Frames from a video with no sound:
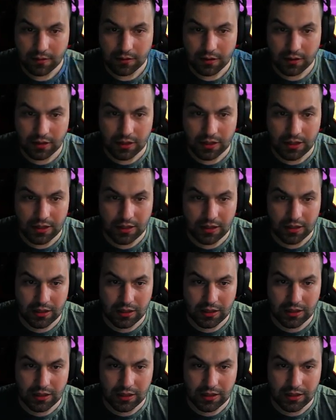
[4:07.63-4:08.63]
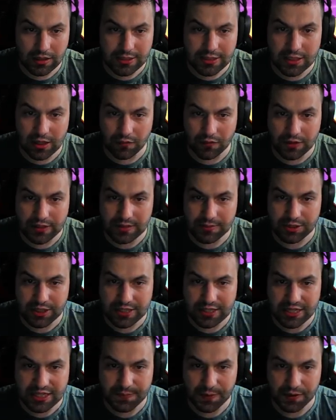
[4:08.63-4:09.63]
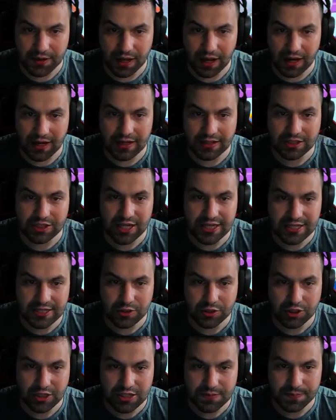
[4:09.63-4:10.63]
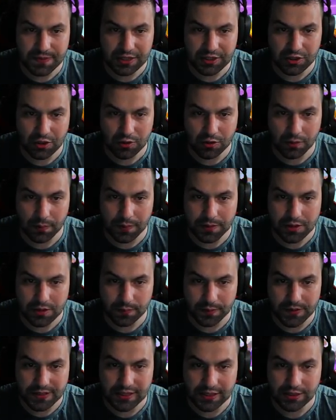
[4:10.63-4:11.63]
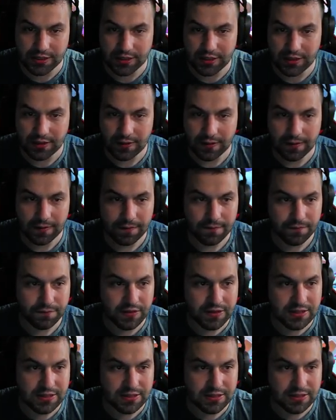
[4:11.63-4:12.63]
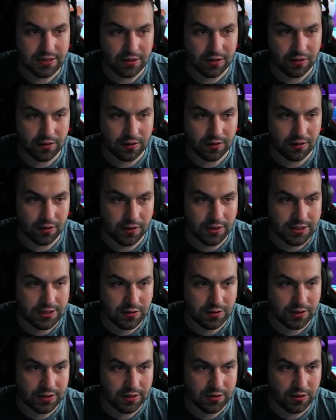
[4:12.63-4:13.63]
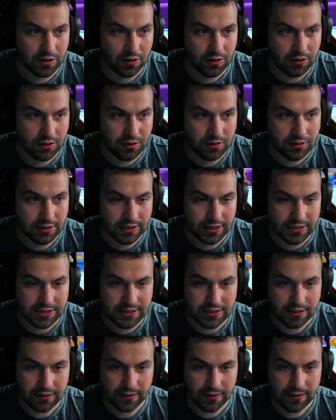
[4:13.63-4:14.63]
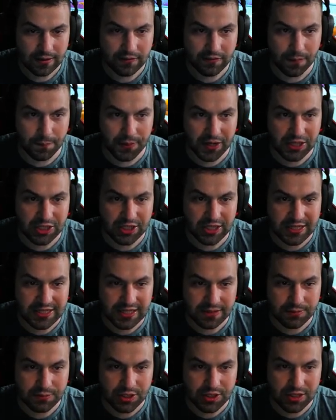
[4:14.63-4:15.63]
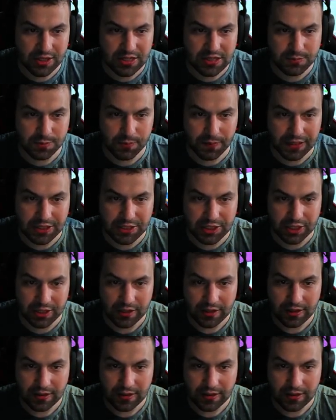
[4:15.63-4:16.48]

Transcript: i znowu jestem źle zrespiony, ale często się respi na środku po prostu postać, więc... O, jest kolejny gol? Jest. I wam pokażę teraz, jakby się nie respił, patrzcie.